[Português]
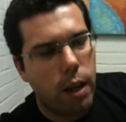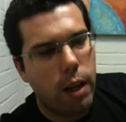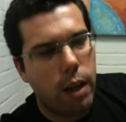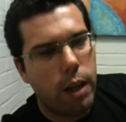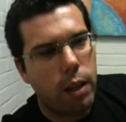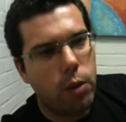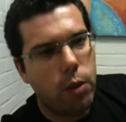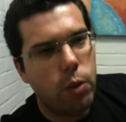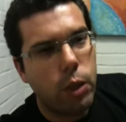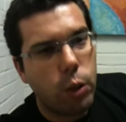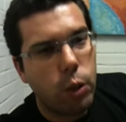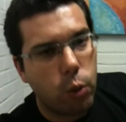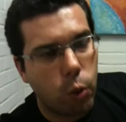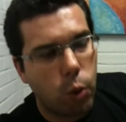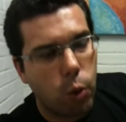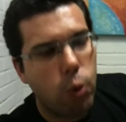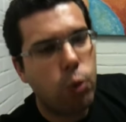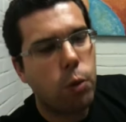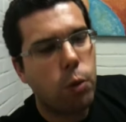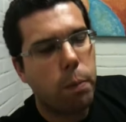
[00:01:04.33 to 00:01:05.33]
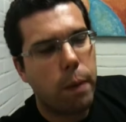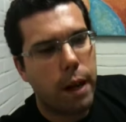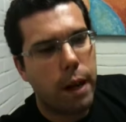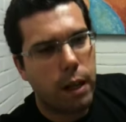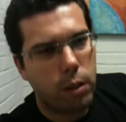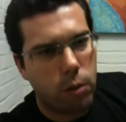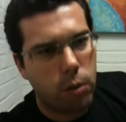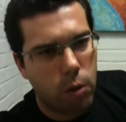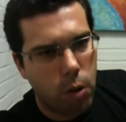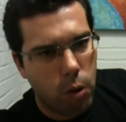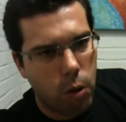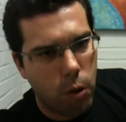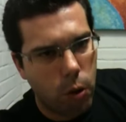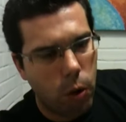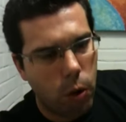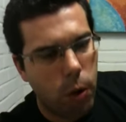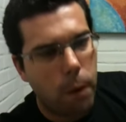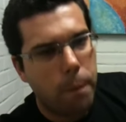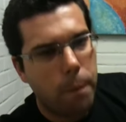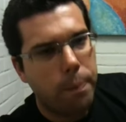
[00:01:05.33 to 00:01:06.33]
é, no entorno do Parque do
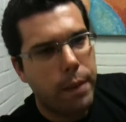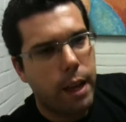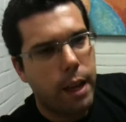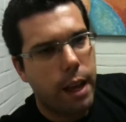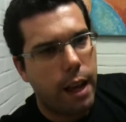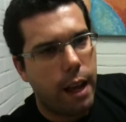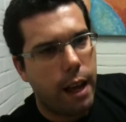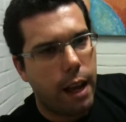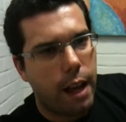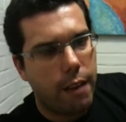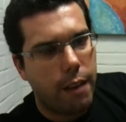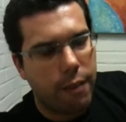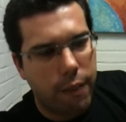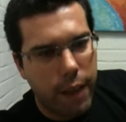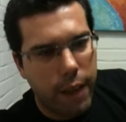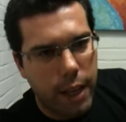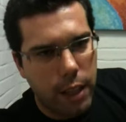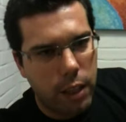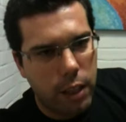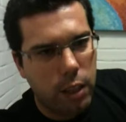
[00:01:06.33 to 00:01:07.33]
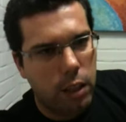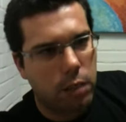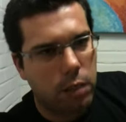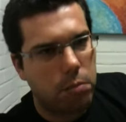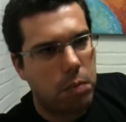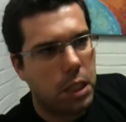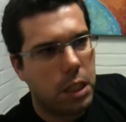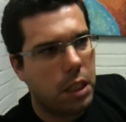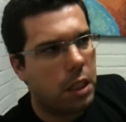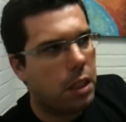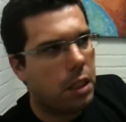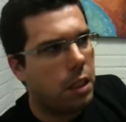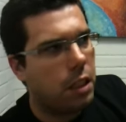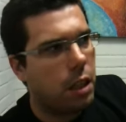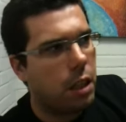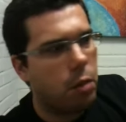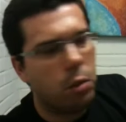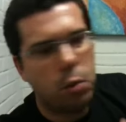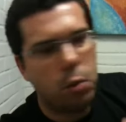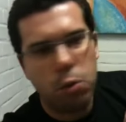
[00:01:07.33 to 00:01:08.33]
Cocó. É, a festa,
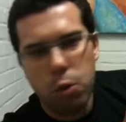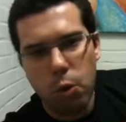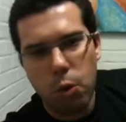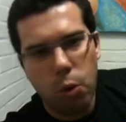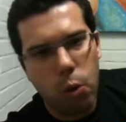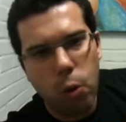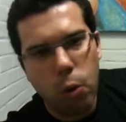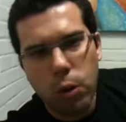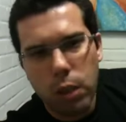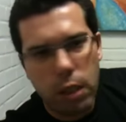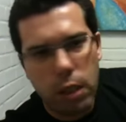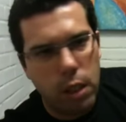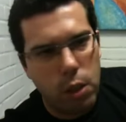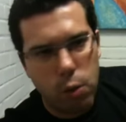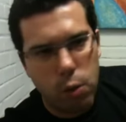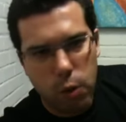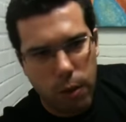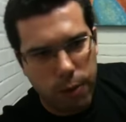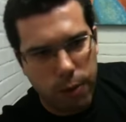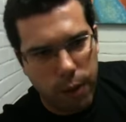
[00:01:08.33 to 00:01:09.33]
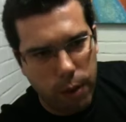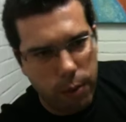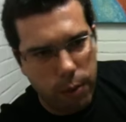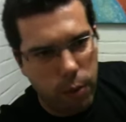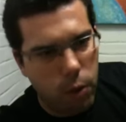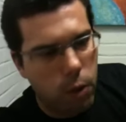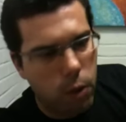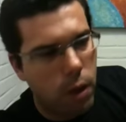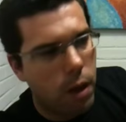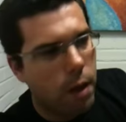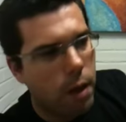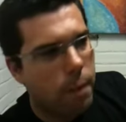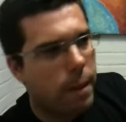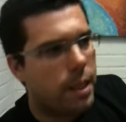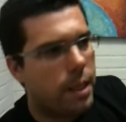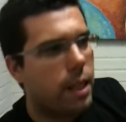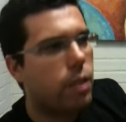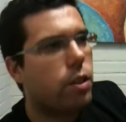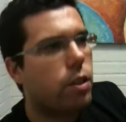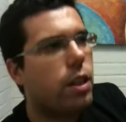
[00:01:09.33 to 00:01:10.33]
que eu não sou contra nem sou a favor,
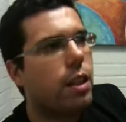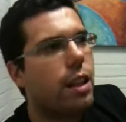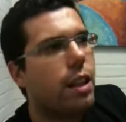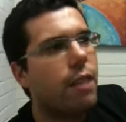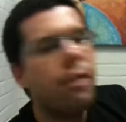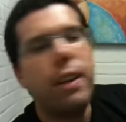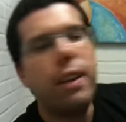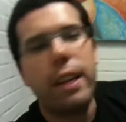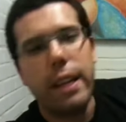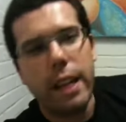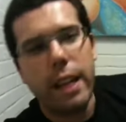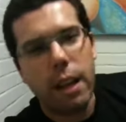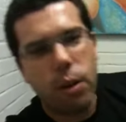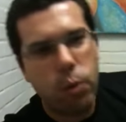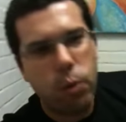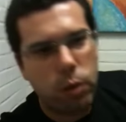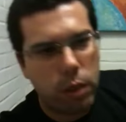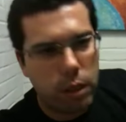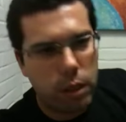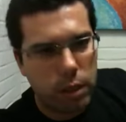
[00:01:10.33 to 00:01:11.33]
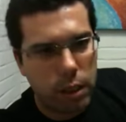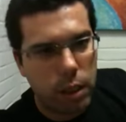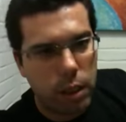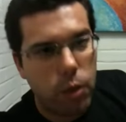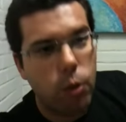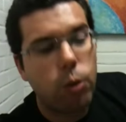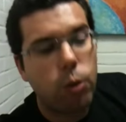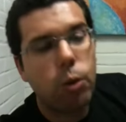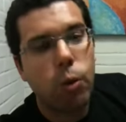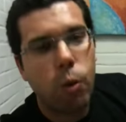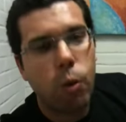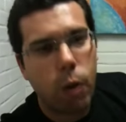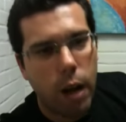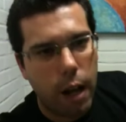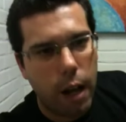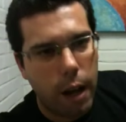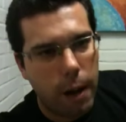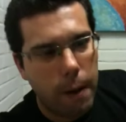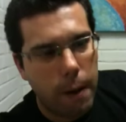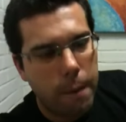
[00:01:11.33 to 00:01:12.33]
mas acho que deveria acontecer em outro
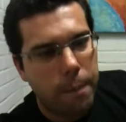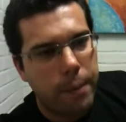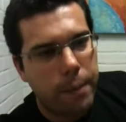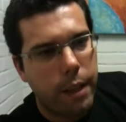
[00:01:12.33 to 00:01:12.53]
lugar.